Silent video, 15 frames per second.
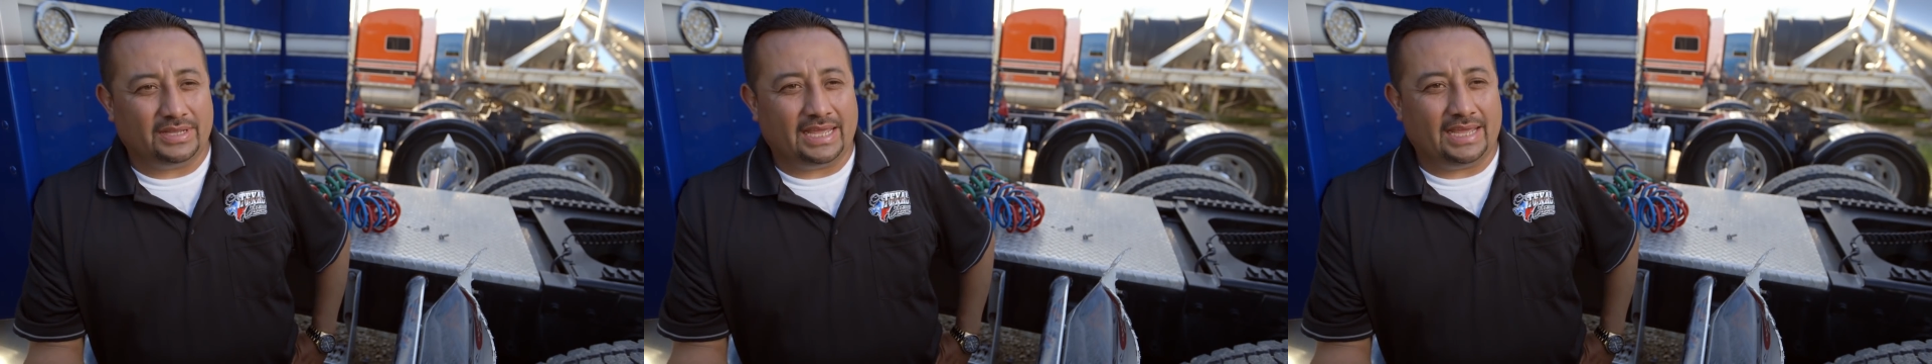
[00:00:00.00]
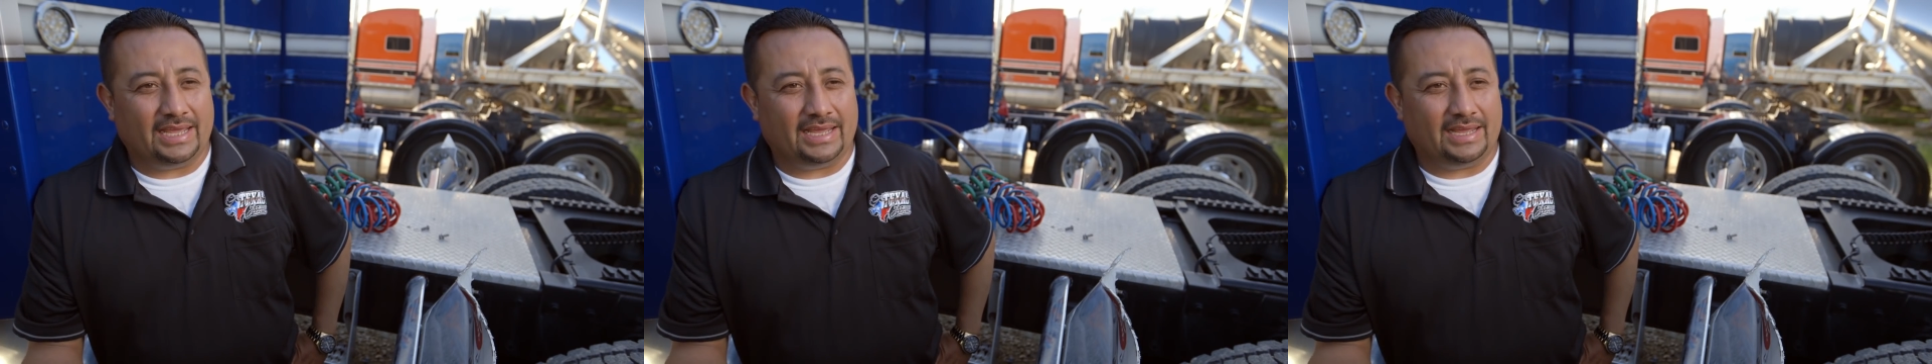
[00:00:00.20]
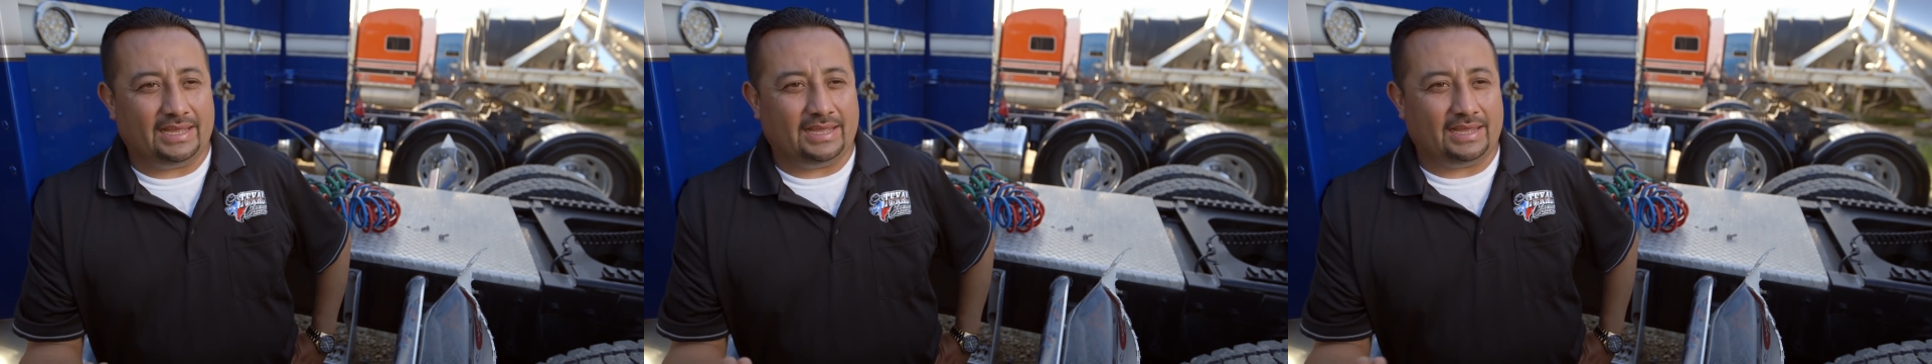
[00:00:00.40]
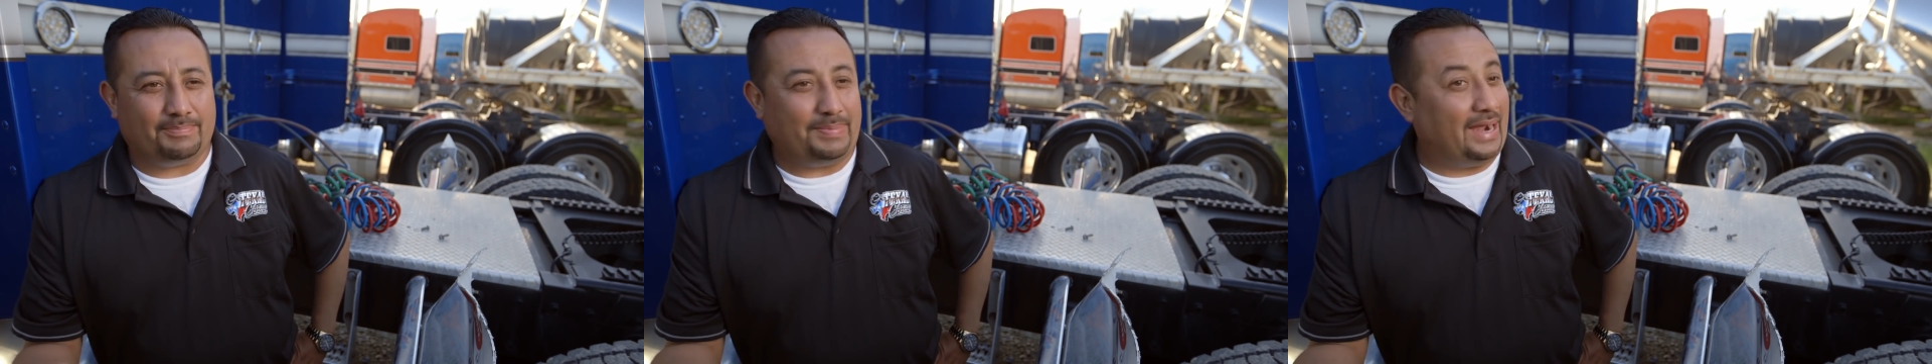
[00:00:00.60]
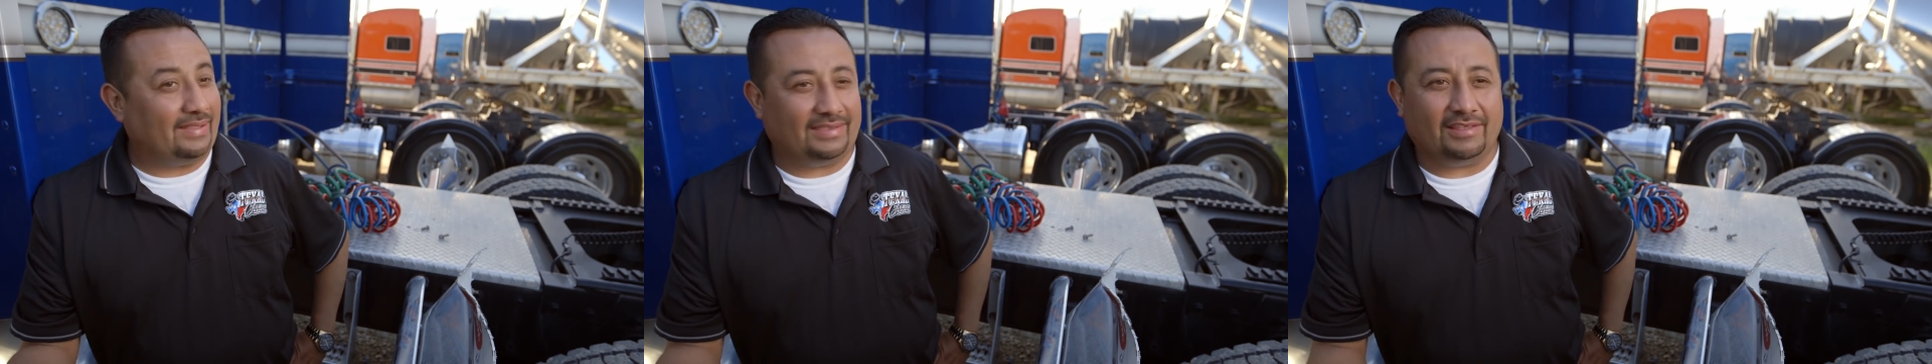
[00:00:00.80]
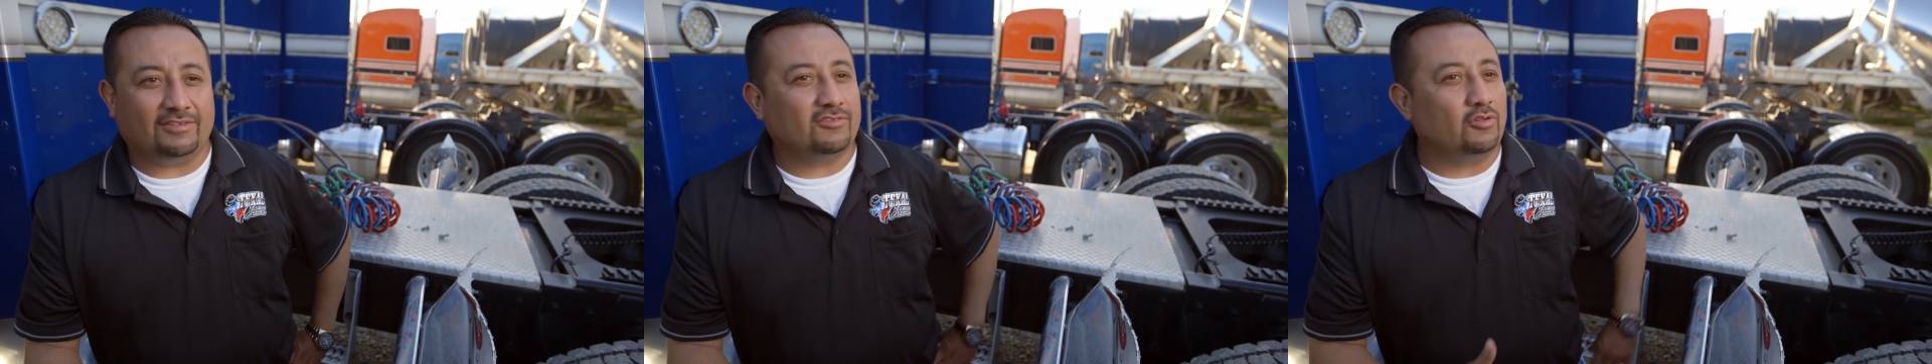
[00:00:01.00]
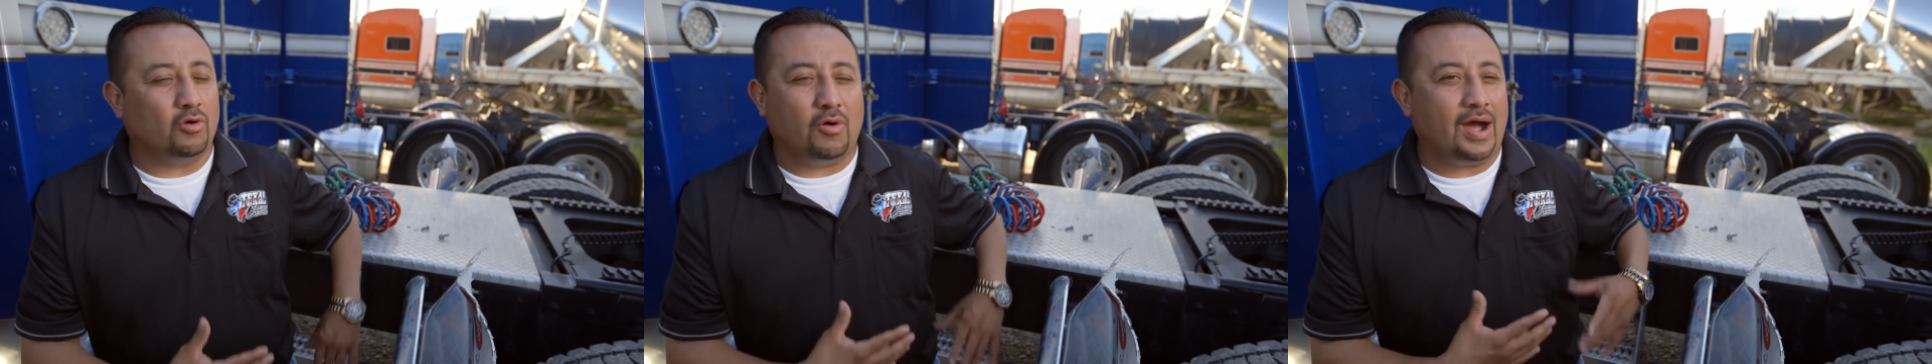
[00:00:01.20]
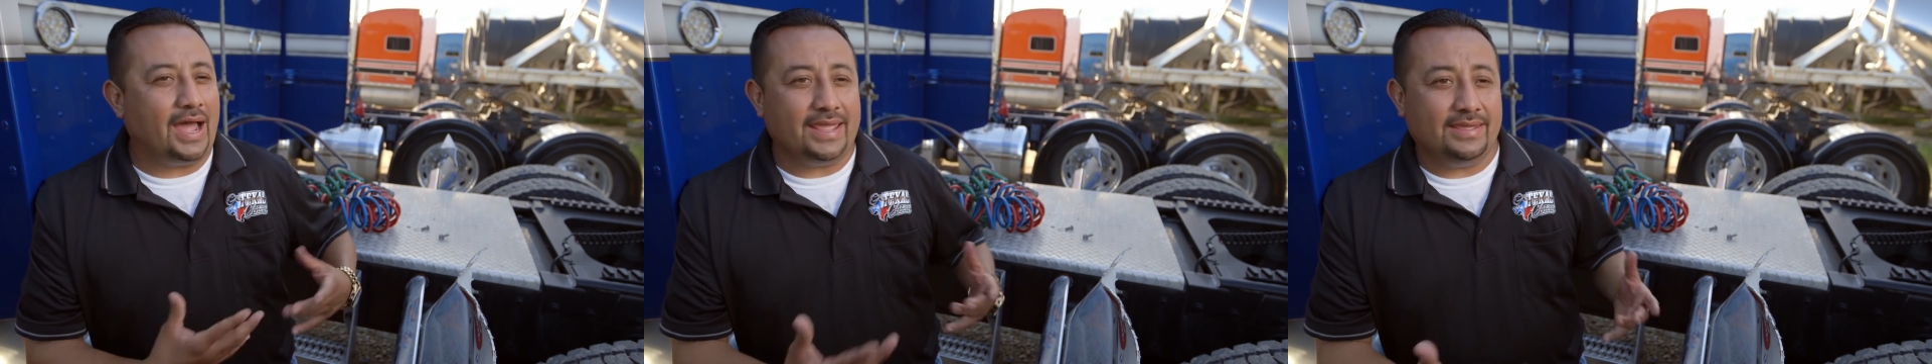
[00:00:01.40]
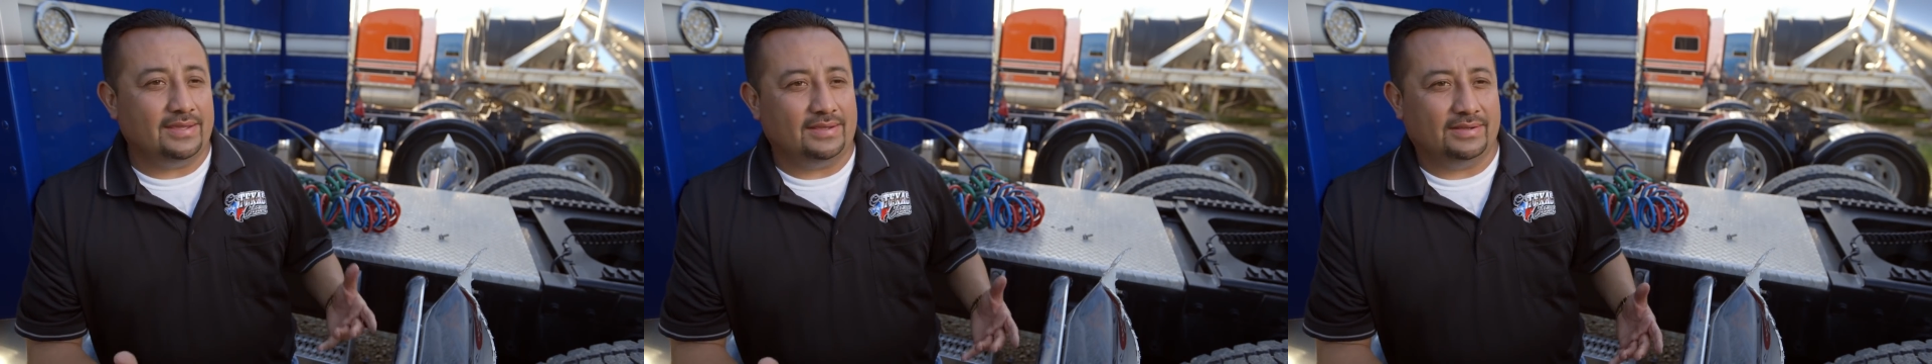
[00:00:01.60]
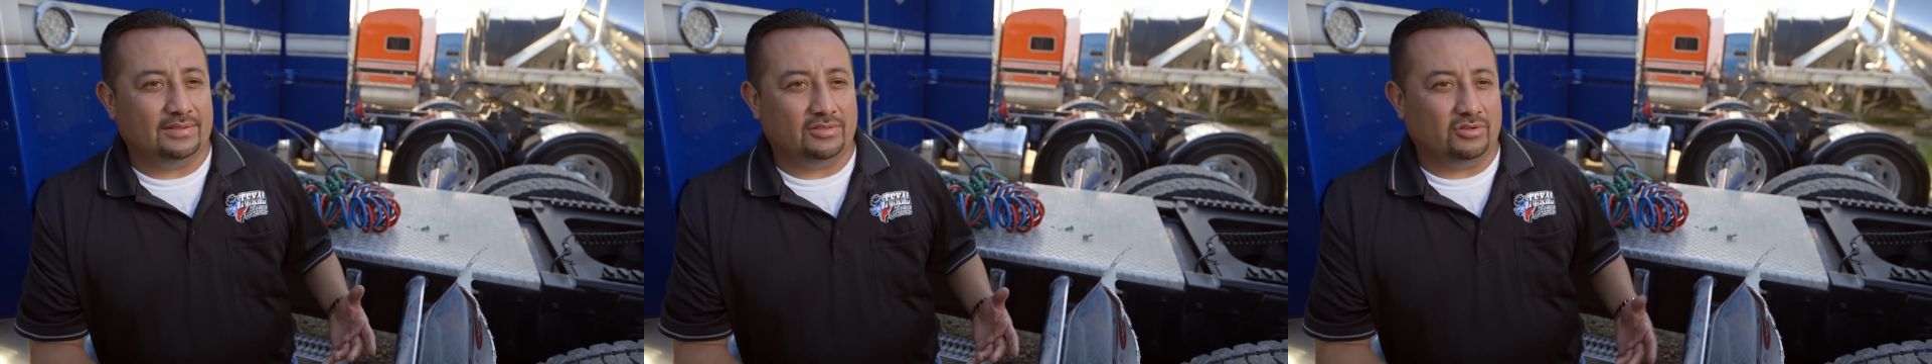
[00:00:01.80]
que eh, partes no hay,
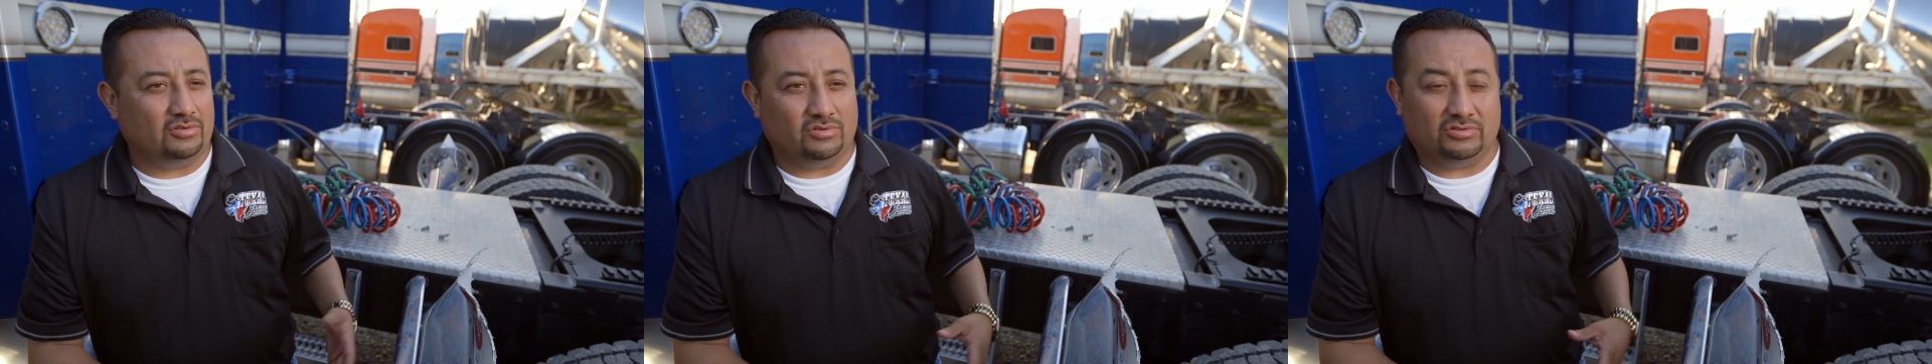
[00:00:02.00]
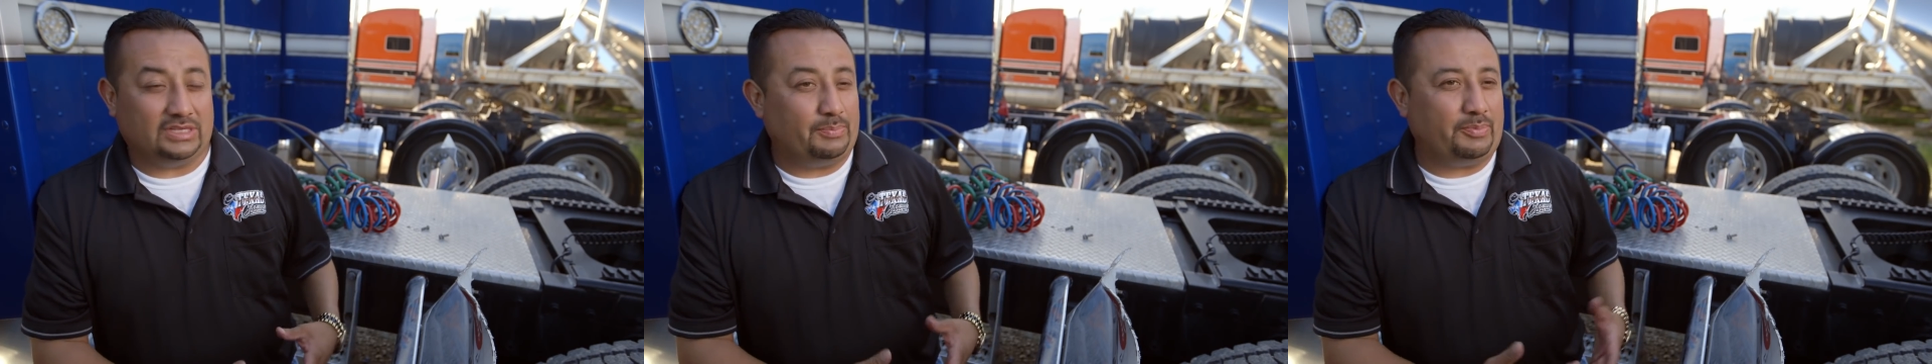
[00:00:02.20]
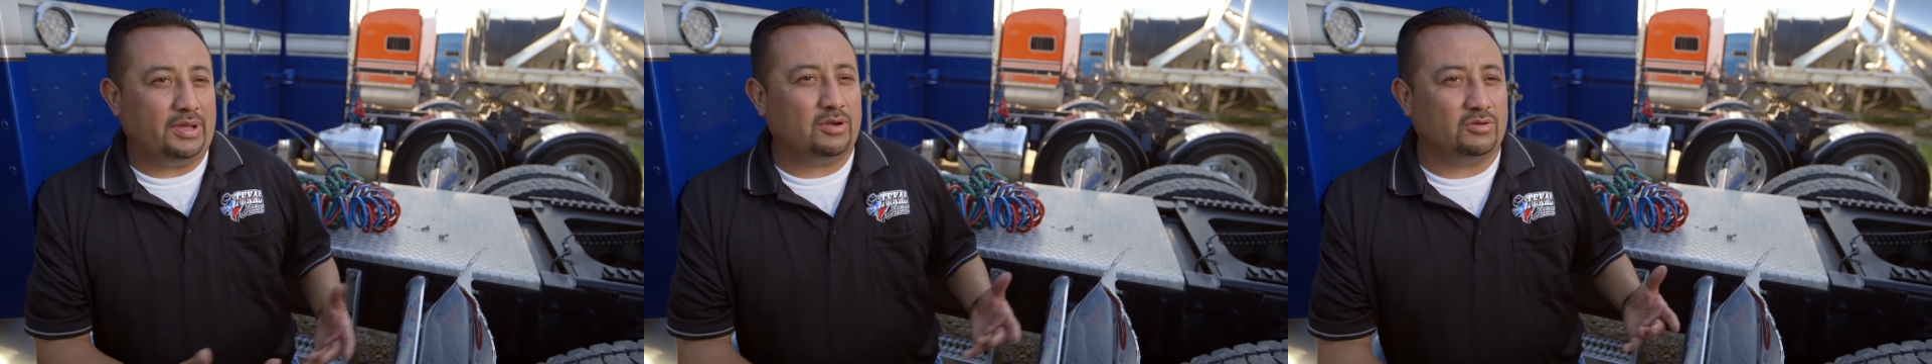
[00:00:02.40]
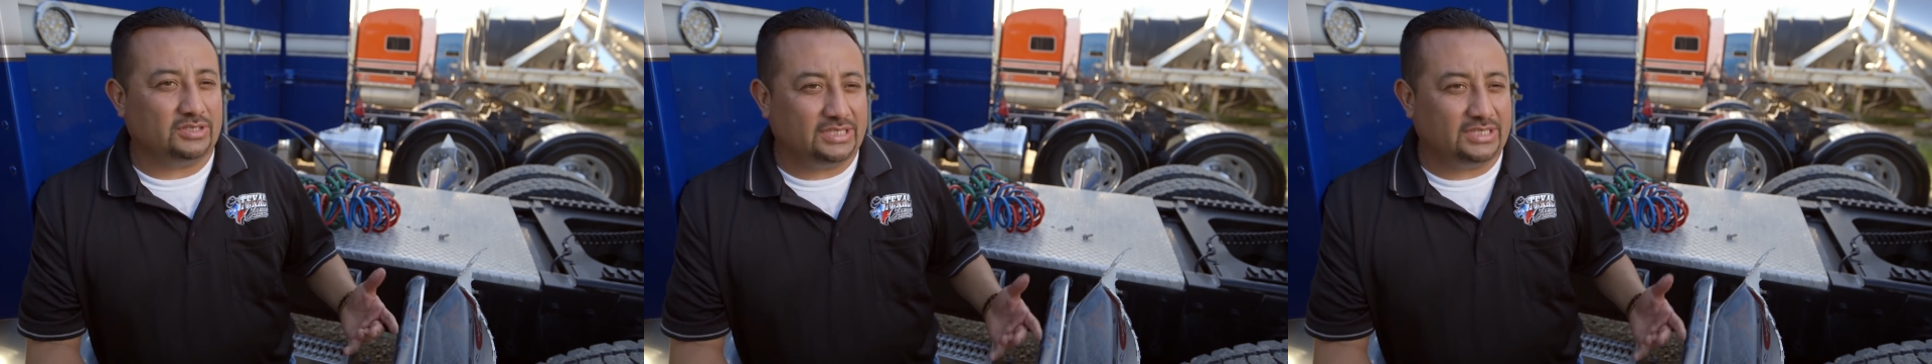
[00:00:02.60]
no, no se pueden